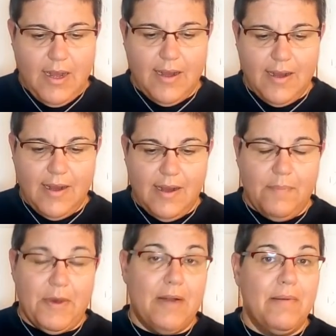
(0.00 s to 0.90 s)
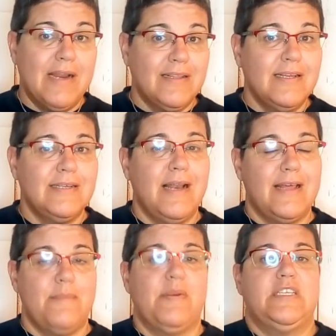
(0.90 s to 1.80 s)
Ah, para hablar de
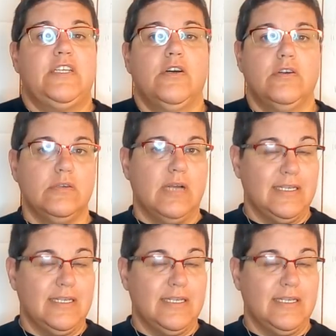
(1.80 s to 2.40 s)
la depresión,